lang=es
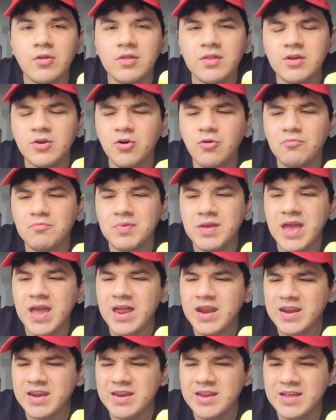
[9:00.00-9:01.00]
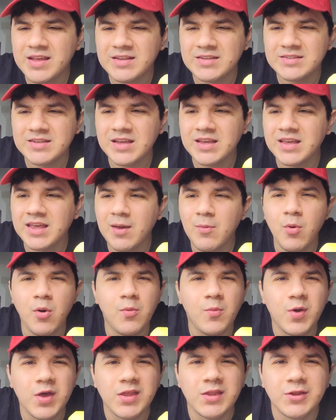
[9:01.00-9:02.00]
digo, viernes, ¿en qué
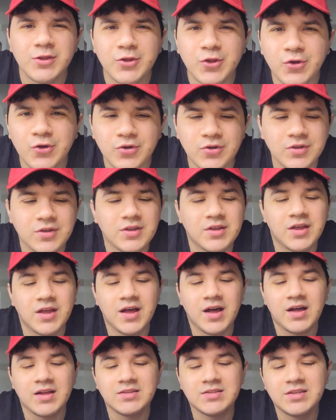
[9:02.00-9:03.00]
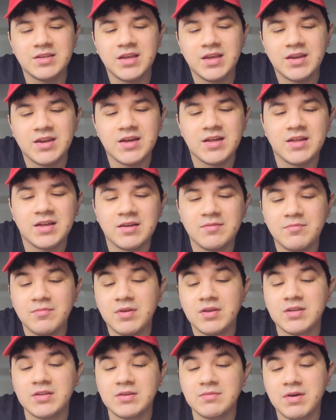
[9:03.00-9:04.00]
momento? Así que nada,
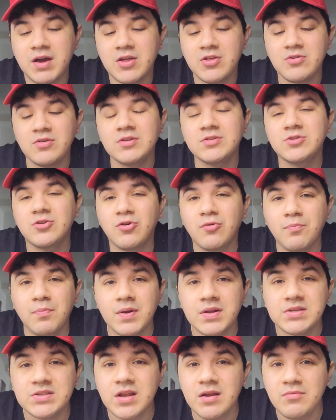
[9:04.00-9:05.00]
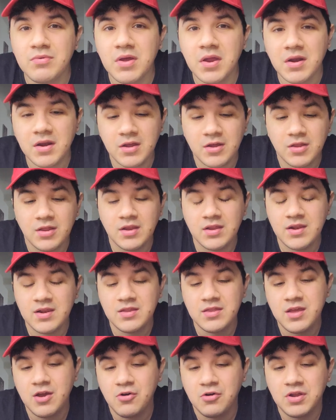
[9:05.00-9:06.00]
me cayó de sorpresa el viernes
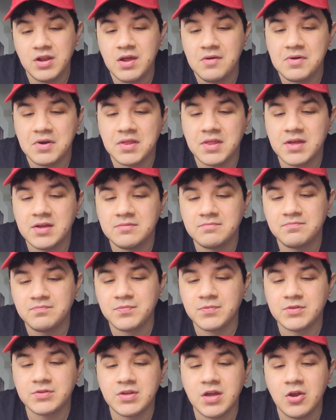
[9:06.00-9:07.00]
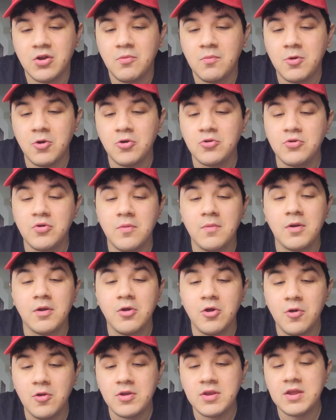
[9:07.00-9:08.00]
de hoy, la verdad. O sea, no me, no me
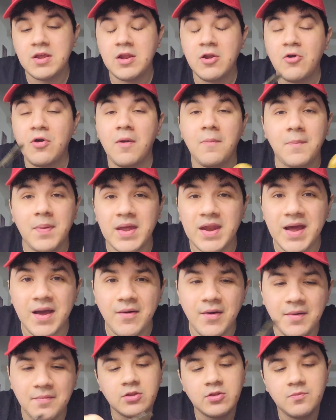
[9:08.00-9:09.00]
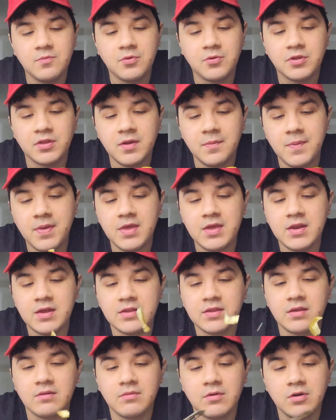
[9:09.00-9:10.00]
lo, ni lo esperaba. Estoy por despedir
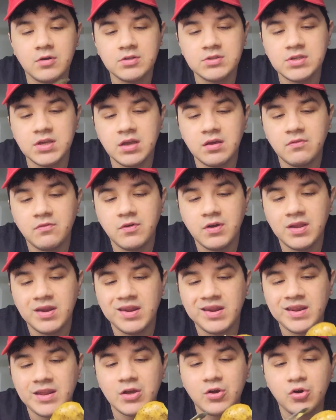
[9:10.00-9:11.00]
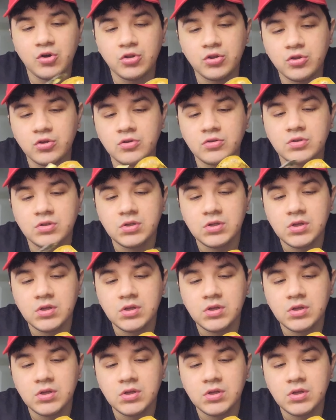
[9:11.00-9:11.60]
este vlog, sé que fue re corto.